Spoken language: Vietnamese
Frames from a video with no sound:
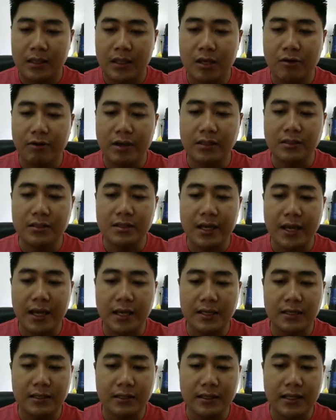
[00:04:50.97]
Vào ngày thứ
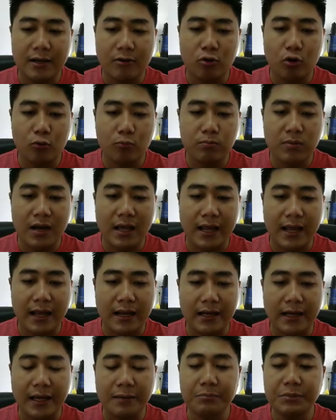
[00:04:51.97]
hai vào lúc
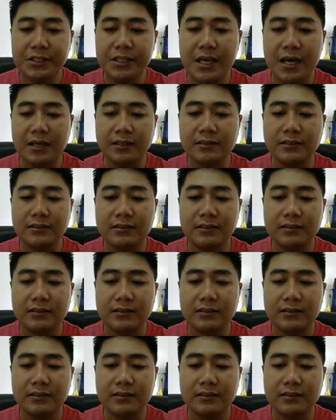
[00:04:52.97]
là 20 giờ